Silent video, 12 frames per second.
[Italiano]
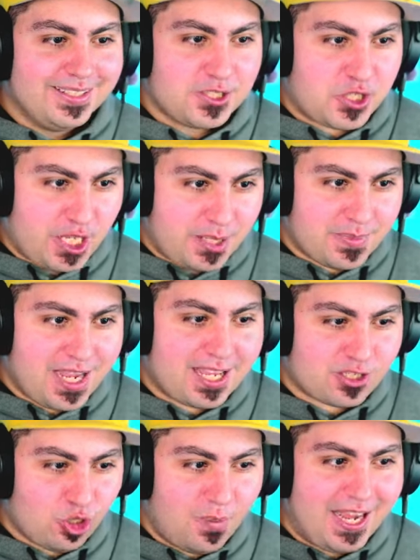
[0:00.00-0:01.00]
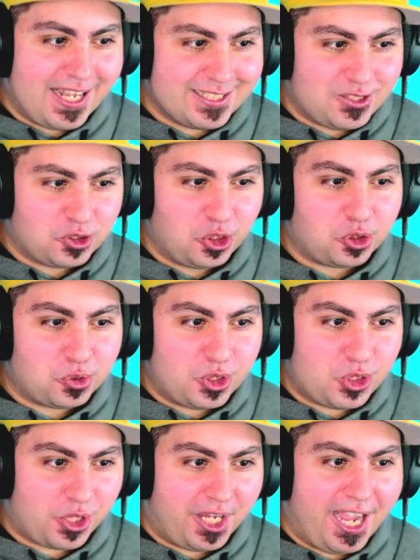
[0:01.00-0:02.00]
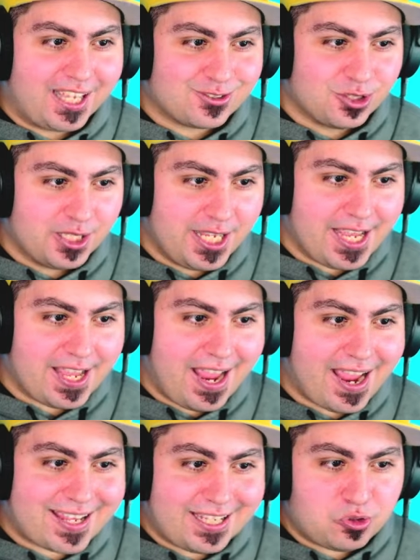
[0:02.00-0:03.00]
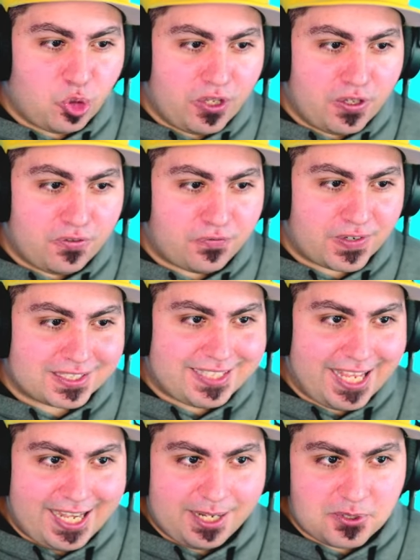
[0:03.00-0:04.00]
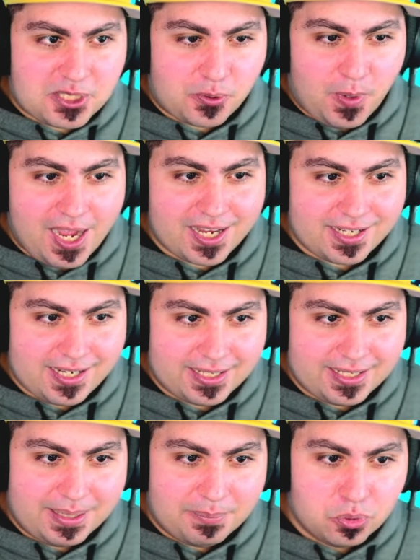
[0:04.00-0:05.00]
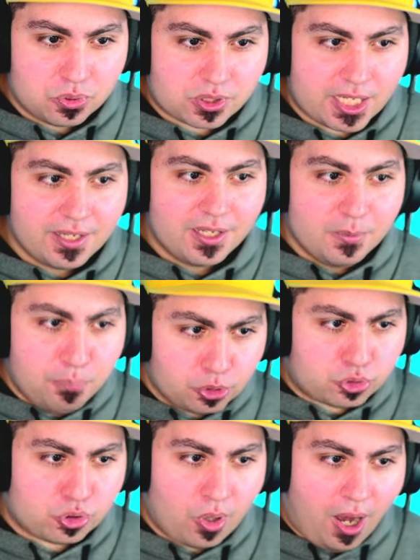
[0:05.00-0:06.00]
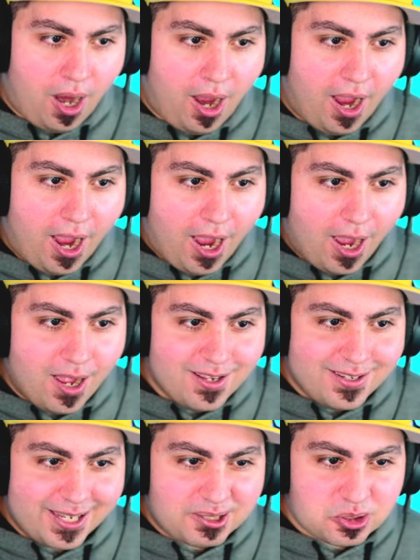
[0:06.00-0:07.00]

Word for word: Ci sei rimasto male che ti ho tolto tutti i giocattoli, eh? Anche i tuoi fratelli, questi qua nelle, nelle buste. Puzzura! E